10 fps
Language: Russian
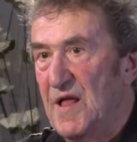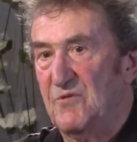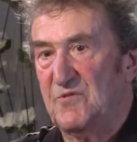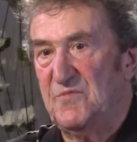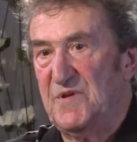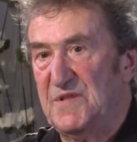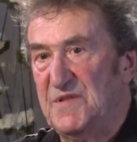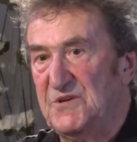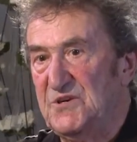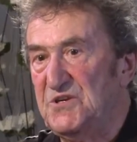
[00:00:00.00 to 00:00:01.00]
вот мне
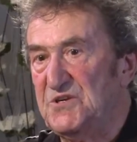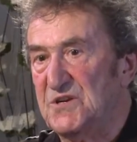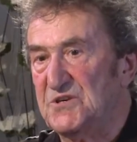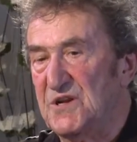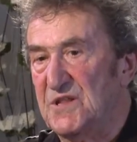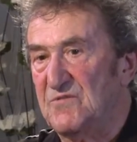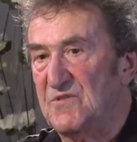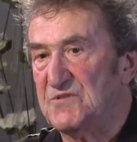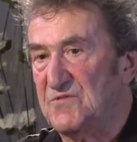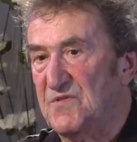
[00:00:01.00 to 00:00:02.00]
одна женщина
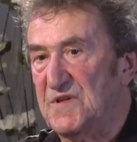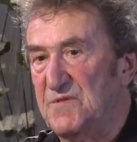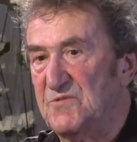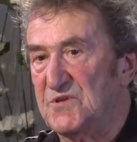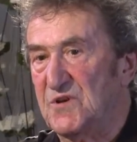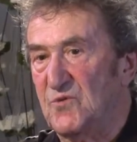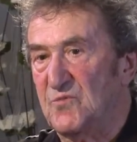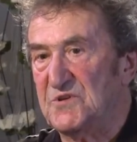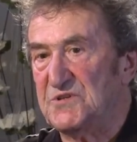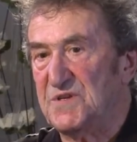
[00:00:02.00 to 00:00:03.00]
жаловалась что в Владимирской
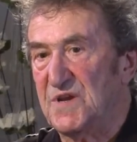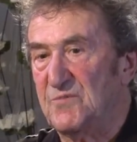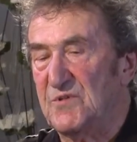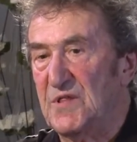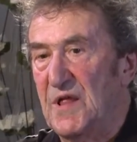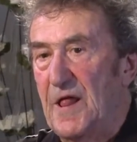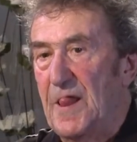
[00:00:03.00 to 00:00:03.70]
области, я был,